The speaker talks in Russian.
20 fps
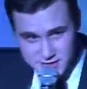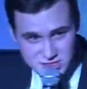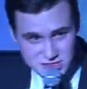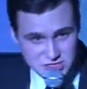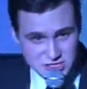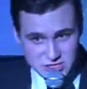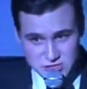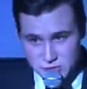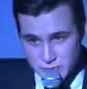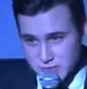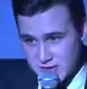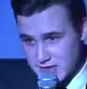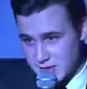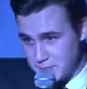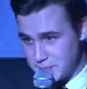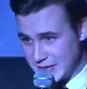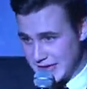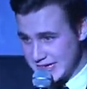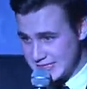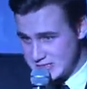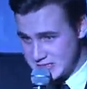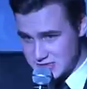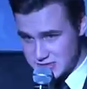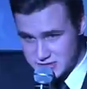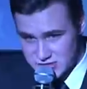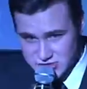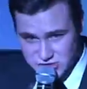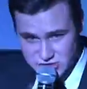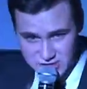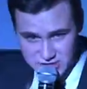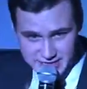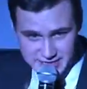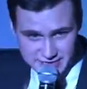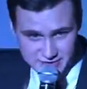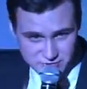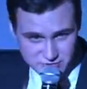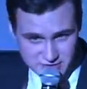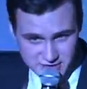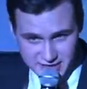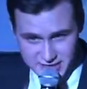Сейчас у меня 5000
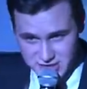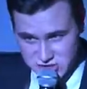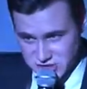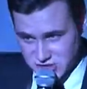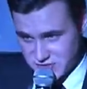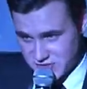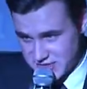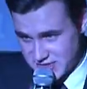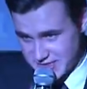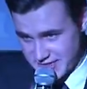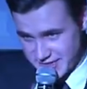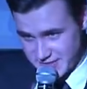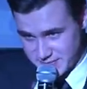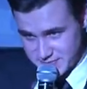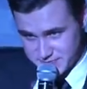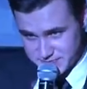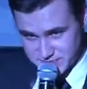лайков на каждой аватарке.